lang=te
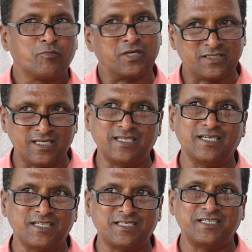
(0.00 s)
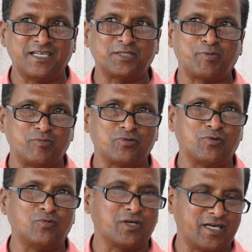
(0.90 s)
ప్రస్తుతానికైతే టీఆర్ఎస్
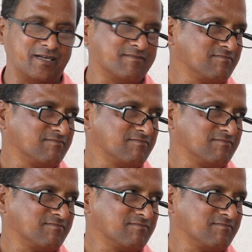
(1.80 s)
ప్రభుత్వం ఓకే